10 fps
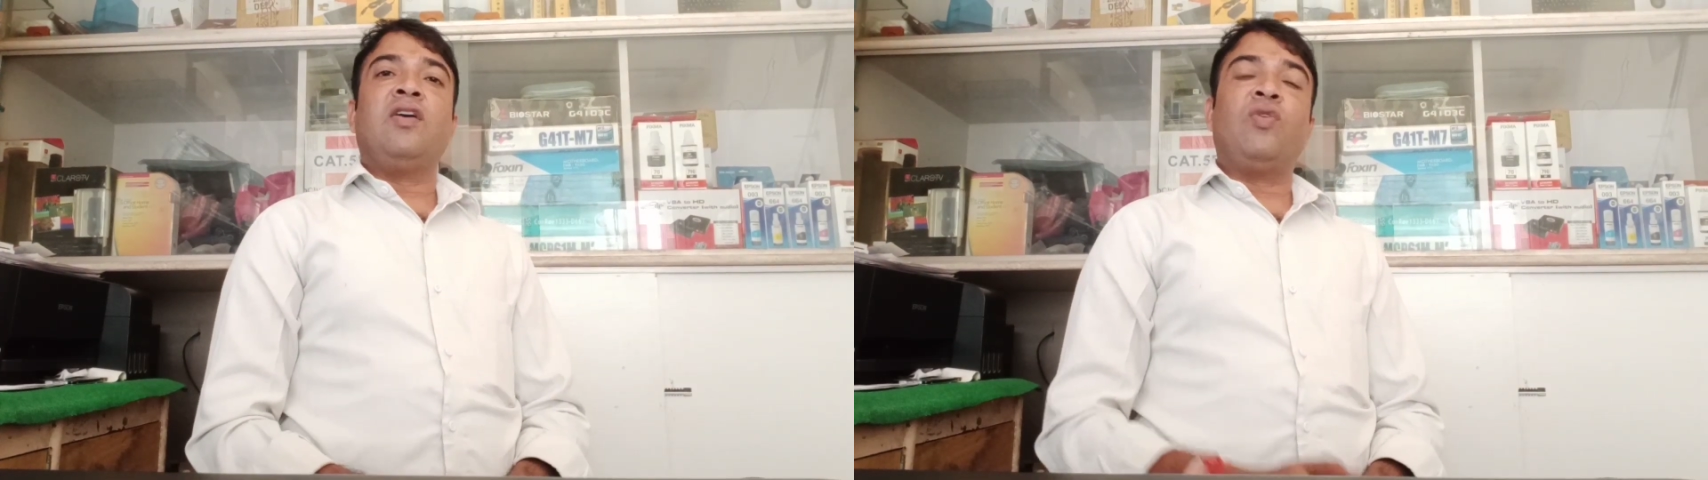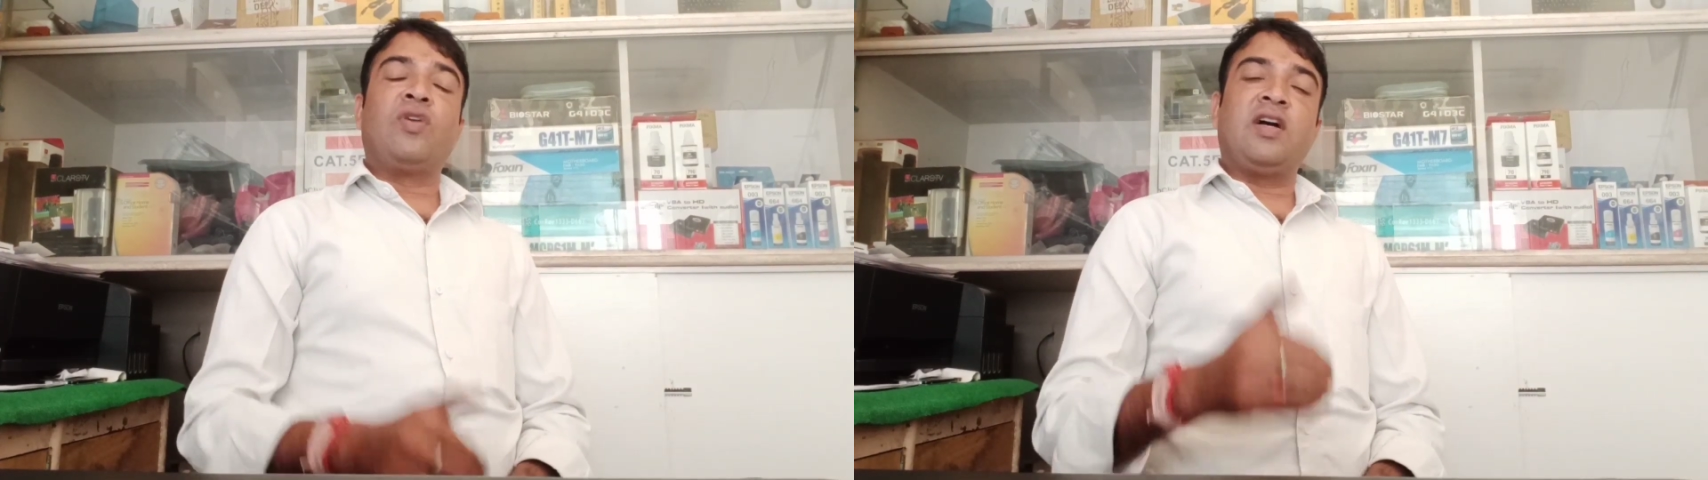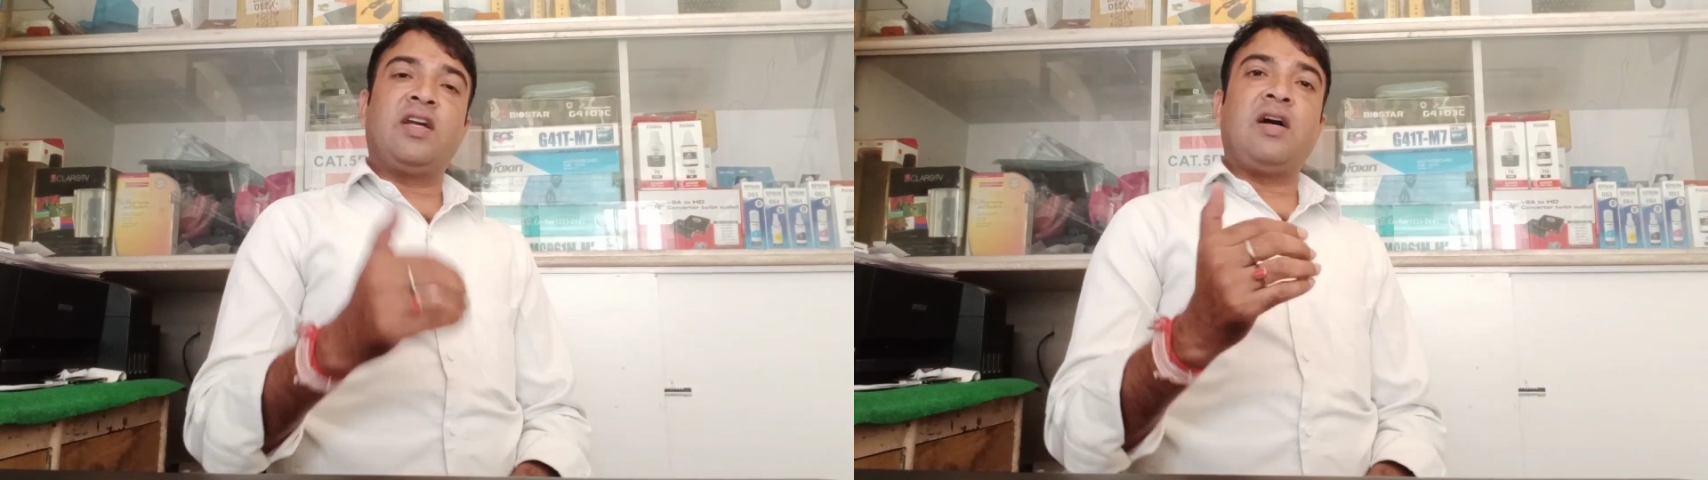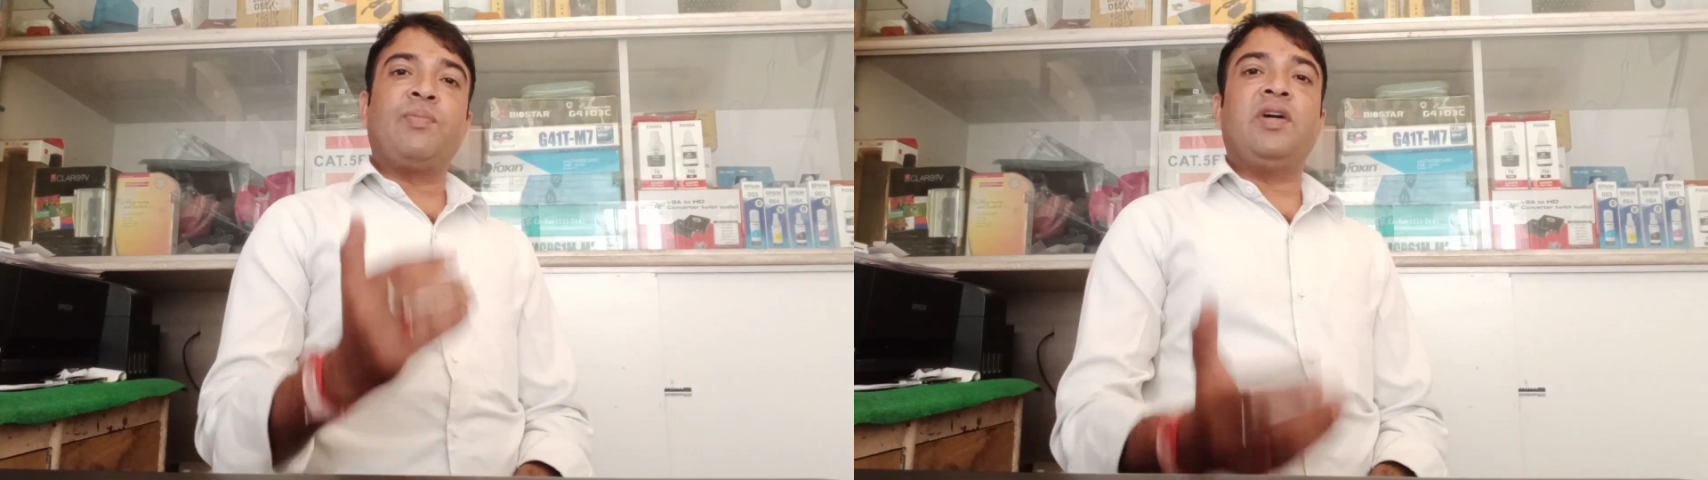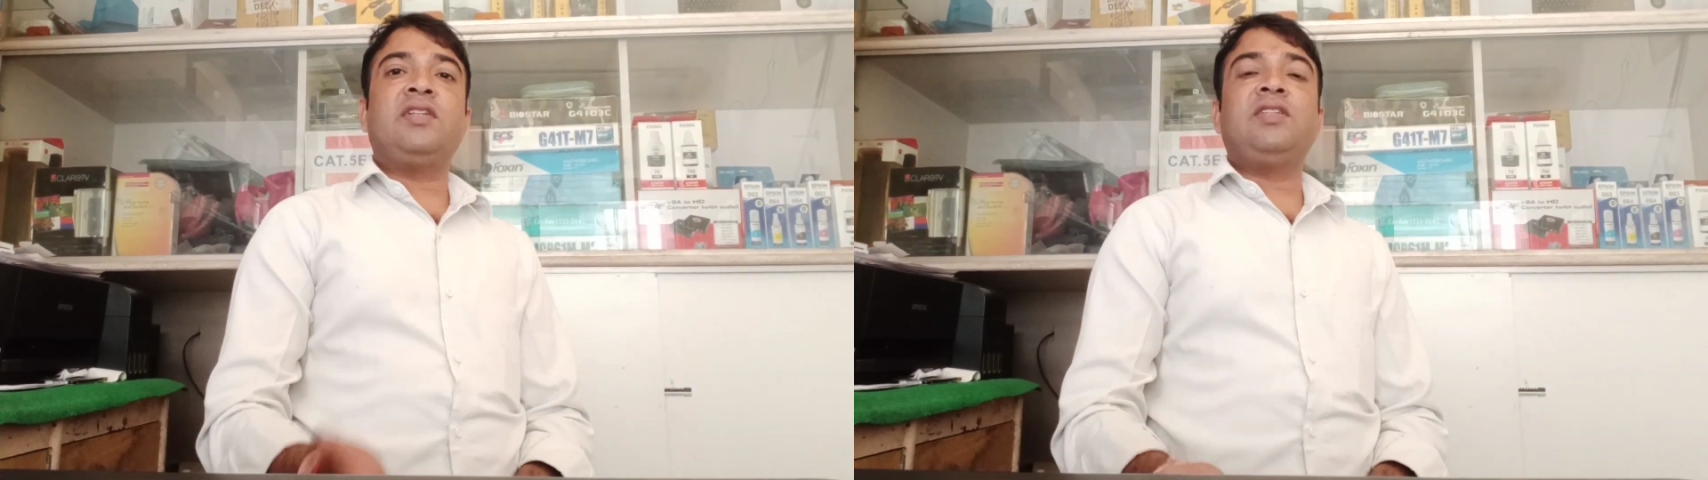और अगर
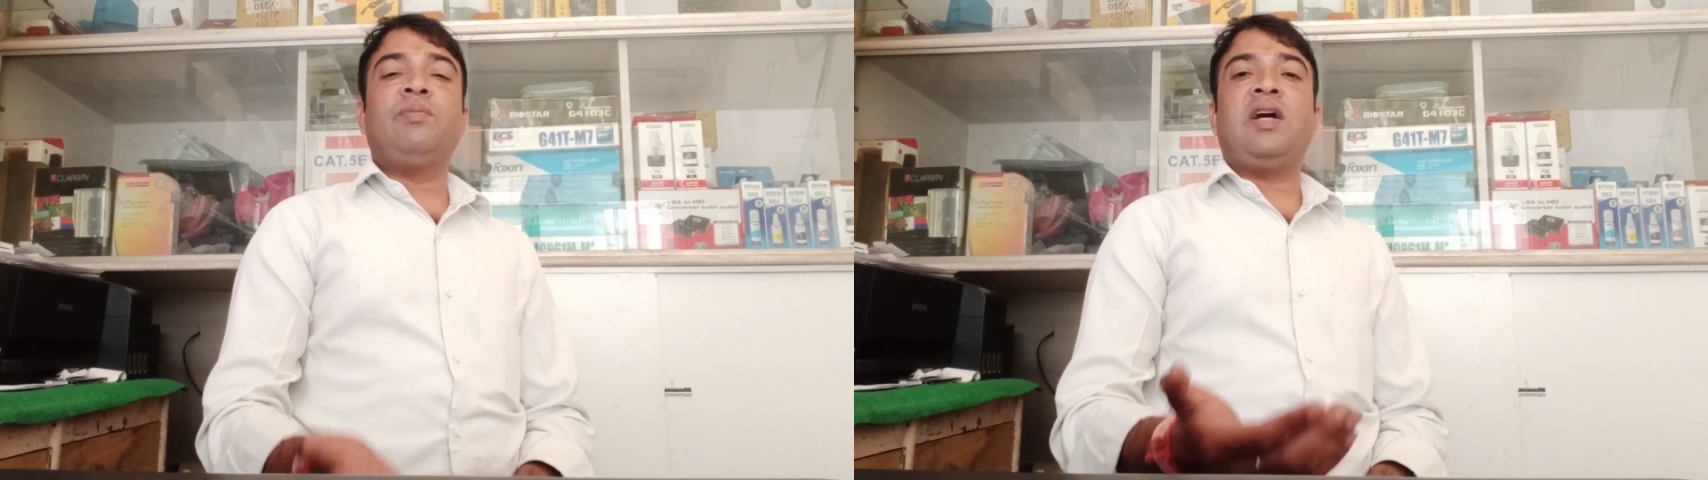आप घर से